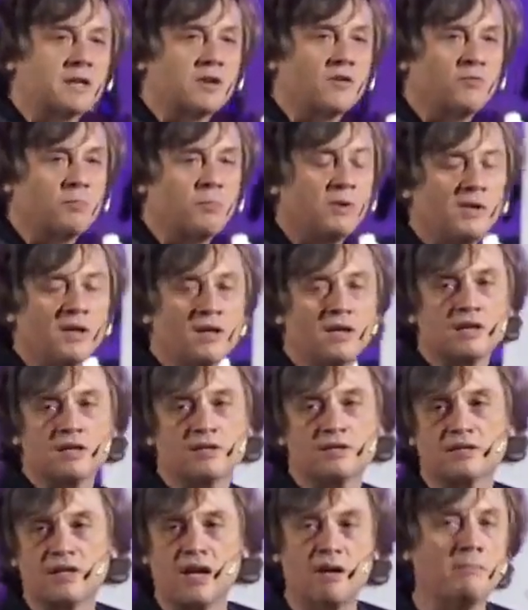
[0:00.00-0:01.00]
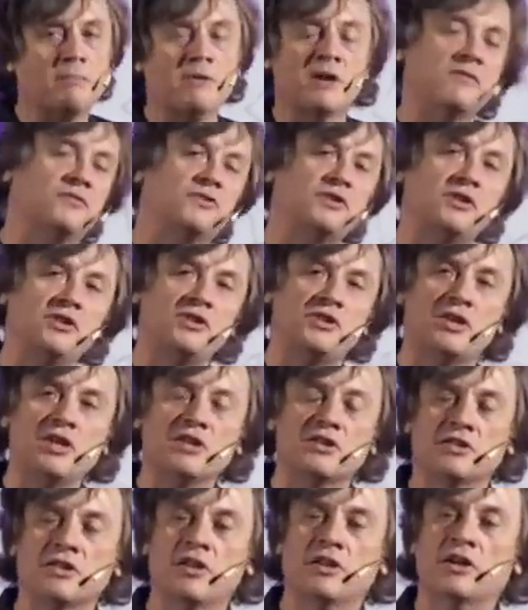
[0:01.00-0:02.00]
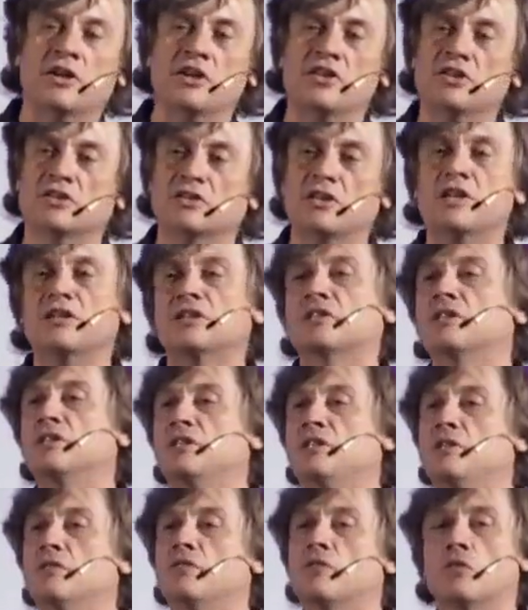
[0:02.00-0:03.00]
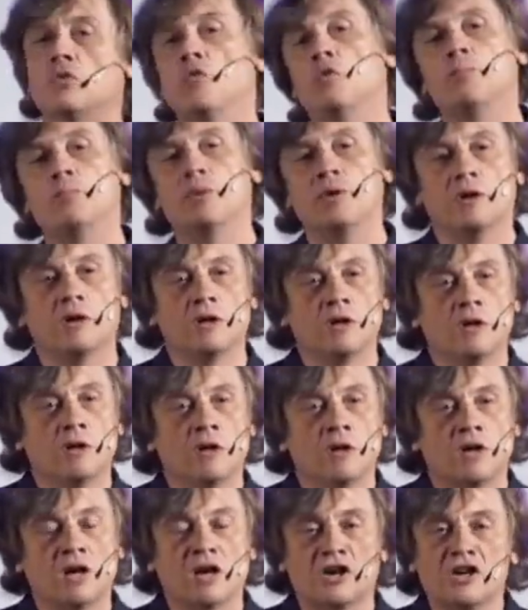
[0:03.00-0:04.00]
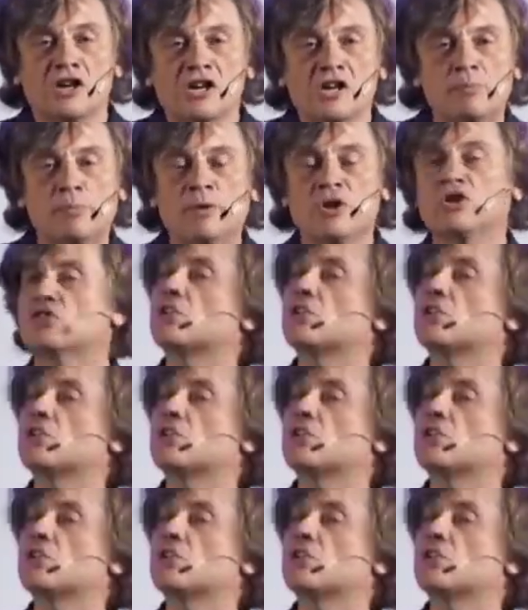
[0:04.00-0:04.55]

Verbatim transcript: церковь была самой авторитетной организацией Европы. Короли